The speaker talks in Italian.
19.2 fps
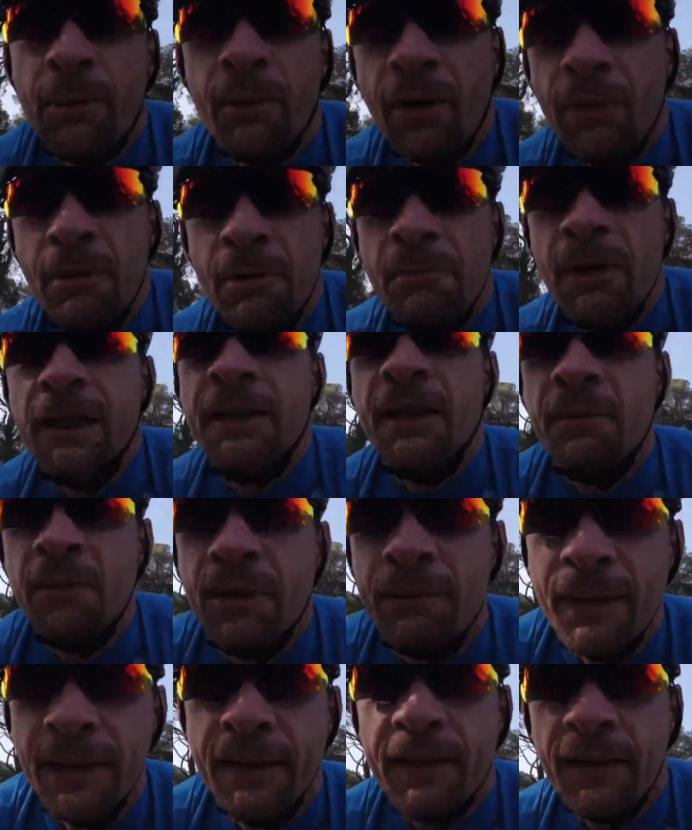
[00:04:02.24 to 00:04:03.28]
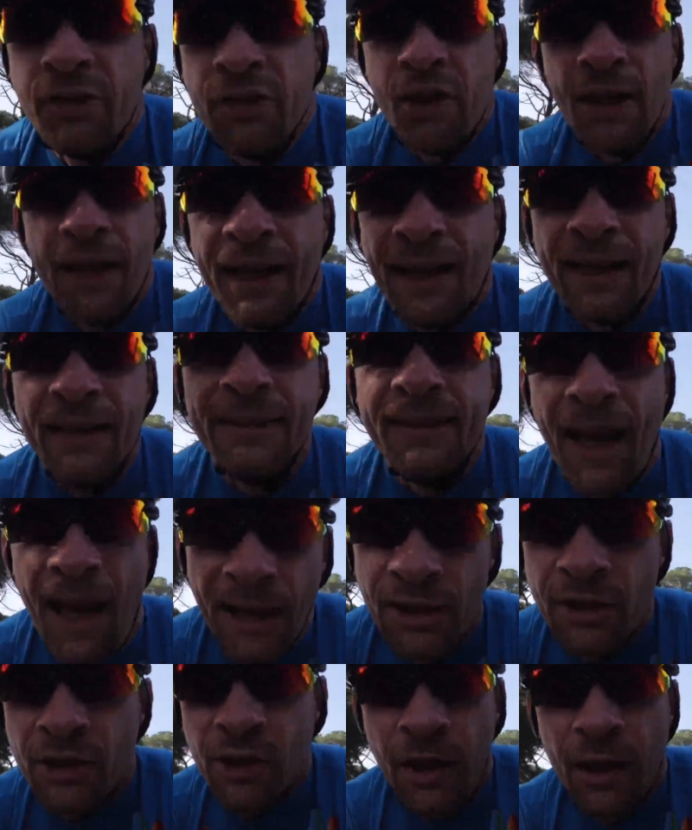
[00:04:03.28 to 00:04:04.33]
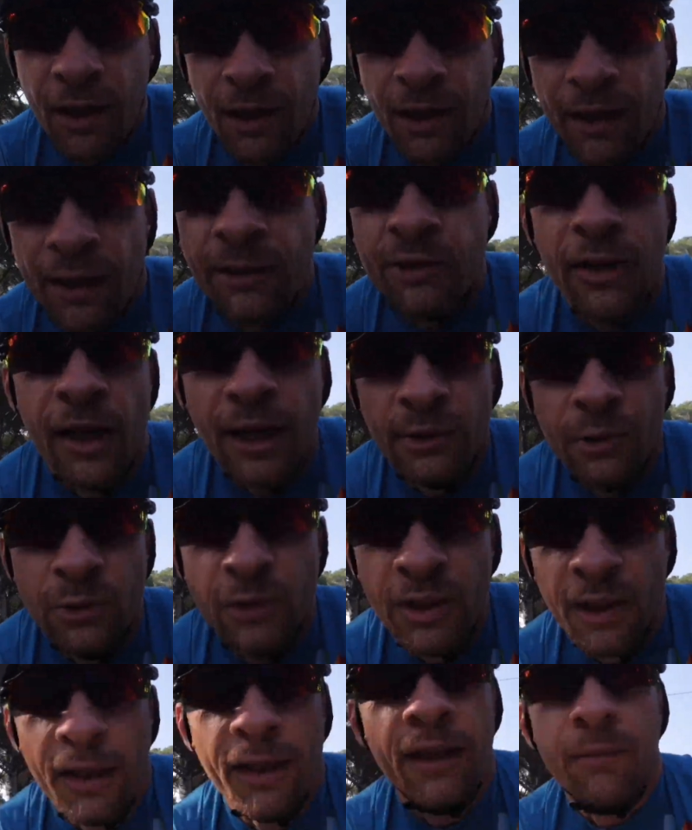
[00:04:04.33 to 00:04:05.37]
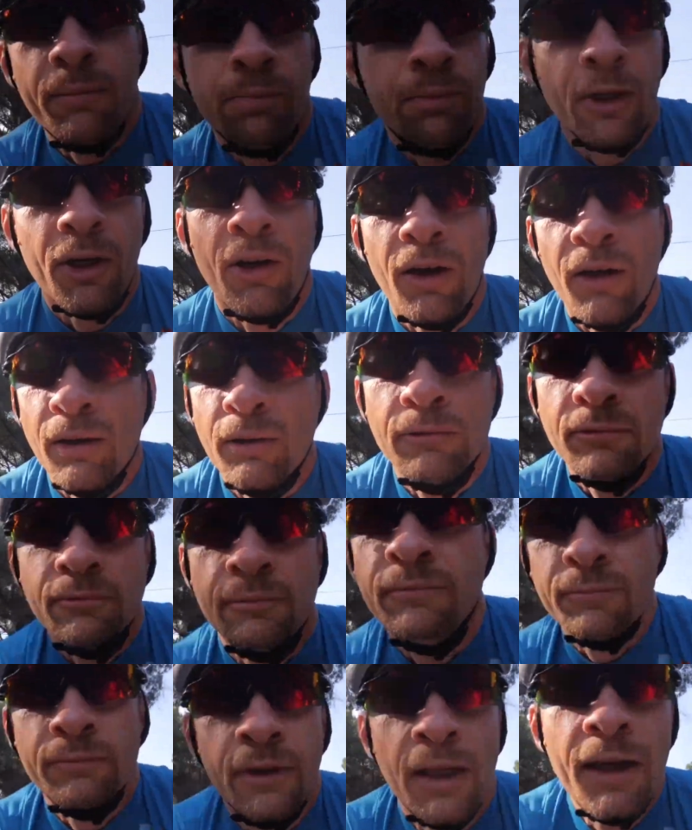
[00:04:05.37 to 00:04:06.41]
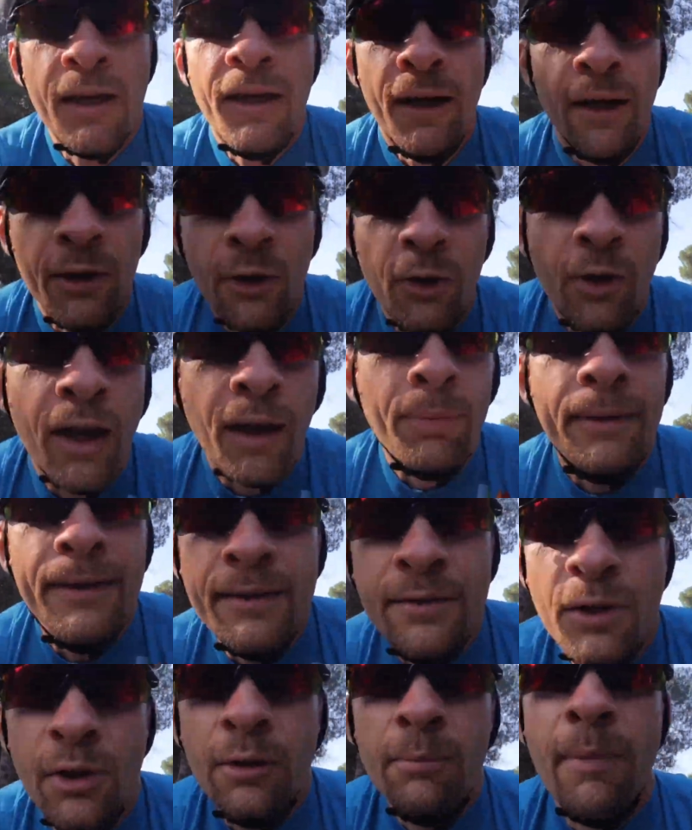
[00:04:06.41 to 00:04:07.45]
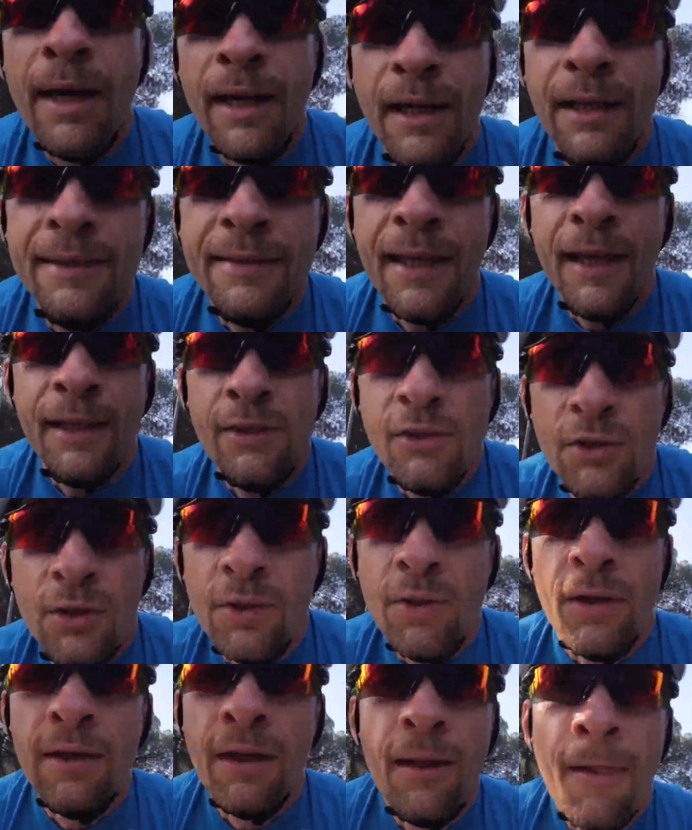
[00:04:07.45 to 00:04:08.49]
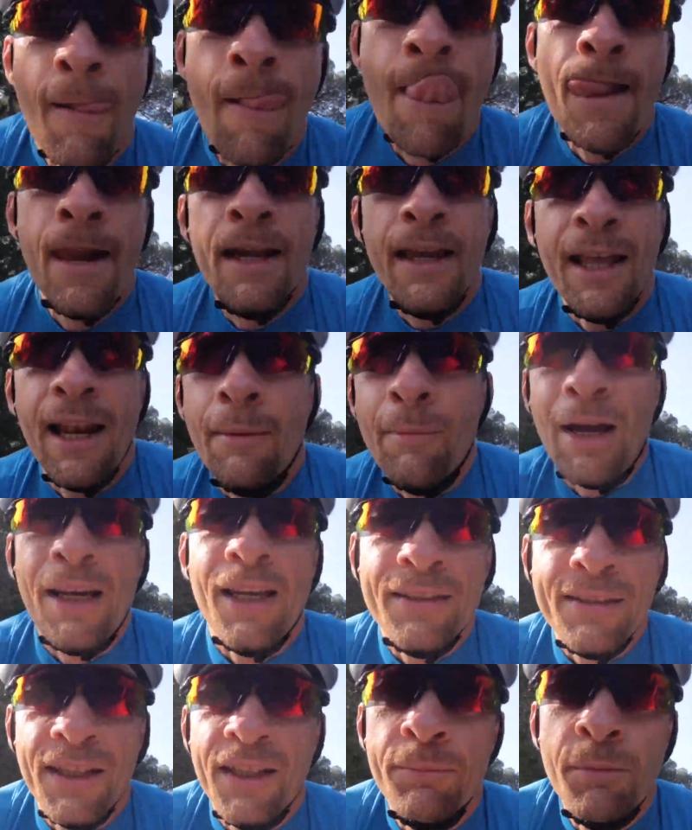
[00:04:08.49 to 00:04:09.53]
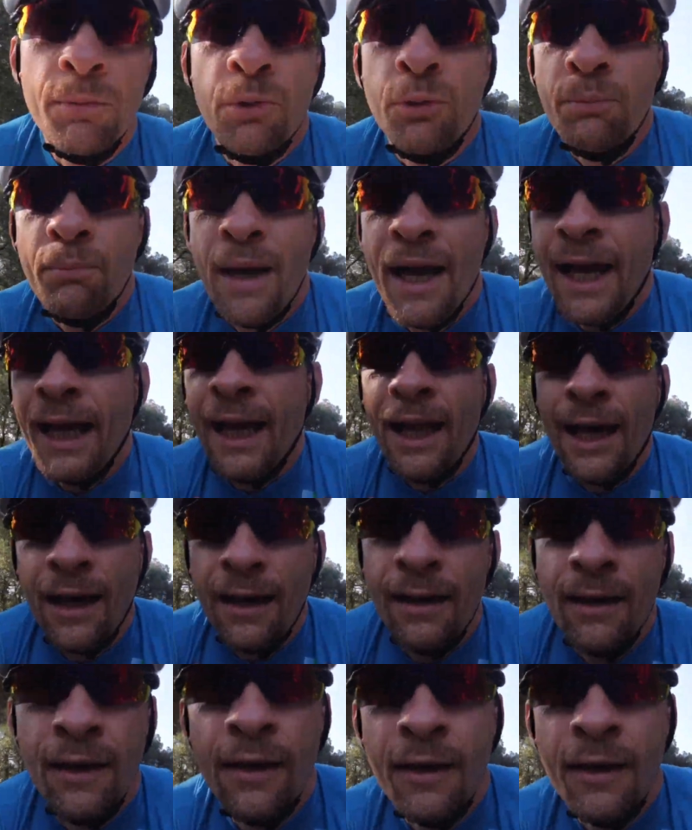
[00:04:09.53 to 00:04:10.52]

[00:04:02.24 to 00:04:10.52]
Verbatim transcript: probabilmente per metterci le cartacce ce l'hai tutte lì però mm, non capisco bene il senso e la maglia sarebbe più bella